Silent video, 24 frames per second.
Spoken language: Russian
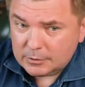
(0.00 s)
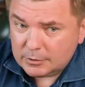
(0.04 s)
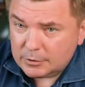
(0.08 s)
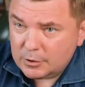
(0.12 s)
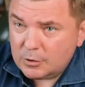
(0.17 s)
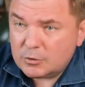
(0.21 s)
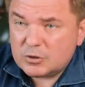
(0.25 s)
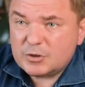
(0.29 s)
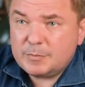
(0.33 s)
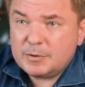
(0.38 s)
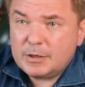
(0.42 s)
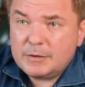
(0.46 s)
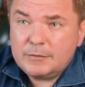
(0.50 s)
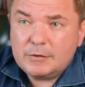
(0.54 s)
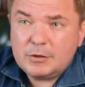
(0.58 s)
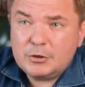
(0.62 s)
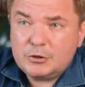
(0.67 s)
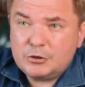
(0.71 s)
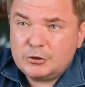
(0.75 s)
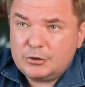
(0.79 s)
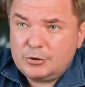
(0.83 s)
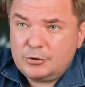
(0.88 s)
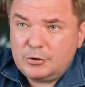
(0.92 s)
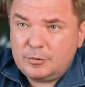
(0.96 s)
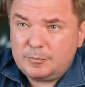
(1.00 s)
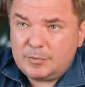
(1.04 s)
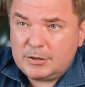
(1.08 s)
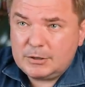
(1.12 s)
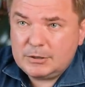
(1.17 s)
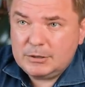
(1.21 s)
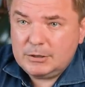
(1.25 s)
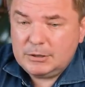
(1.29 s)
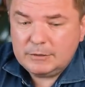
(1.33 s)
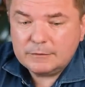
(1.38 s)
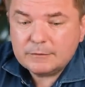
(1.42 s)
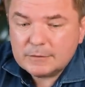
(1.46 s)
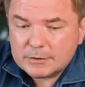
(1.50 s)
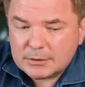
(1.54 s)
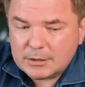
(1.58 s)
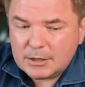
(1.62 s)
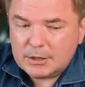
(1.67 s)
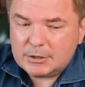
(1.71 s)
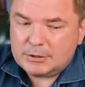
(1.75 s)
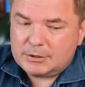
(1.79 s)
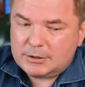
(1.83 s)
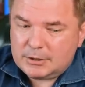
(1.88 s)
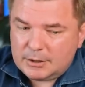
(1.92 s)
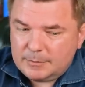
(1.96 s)
3,5-4%, вы
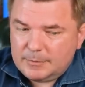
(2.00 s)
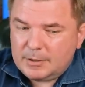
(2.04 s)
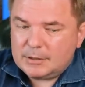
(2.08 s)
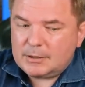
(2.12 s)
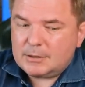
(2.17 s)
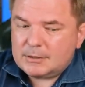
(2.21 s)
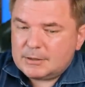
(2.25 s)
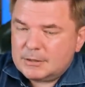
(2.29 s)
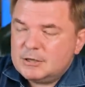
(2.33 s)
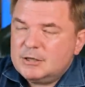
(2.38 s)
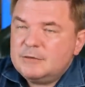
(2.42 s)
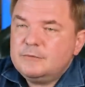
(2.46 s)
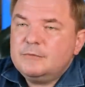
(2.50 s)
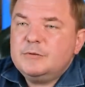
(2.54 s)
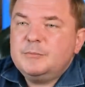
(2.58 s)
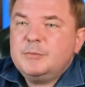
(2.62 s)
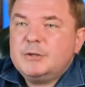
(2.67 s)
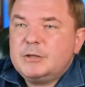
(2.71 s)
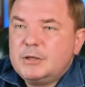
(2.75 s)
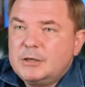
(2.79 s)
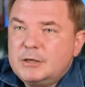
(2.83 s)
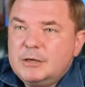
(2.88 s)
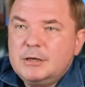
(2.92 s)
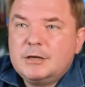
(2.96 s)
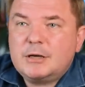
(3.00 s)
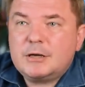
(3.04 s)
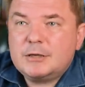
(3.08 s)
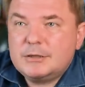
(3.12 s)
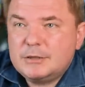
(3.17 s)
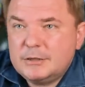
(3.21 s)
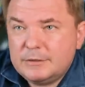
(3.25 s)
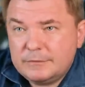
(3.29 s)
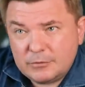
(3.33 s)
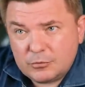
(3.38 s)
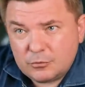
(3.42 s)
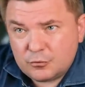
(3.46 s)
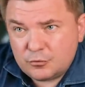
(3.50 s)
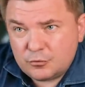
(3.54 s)
скажете, ребята, а зачем вы мне такие красивые